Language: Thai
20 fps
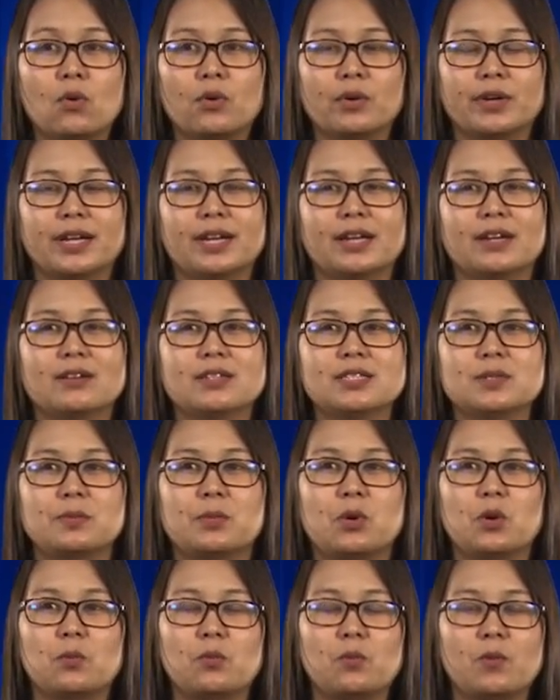งนะคะก็จะ
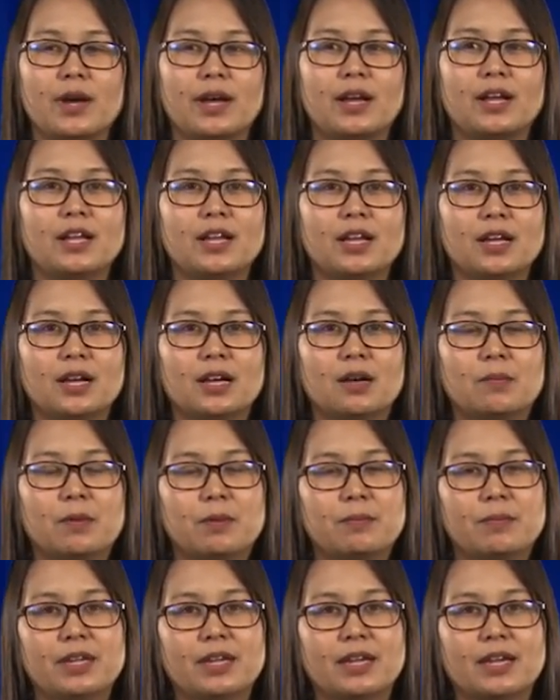พบว่ามั
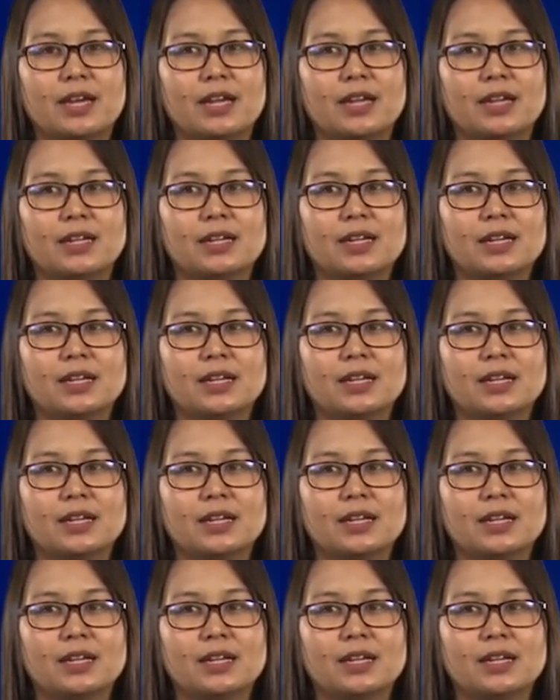นมีการ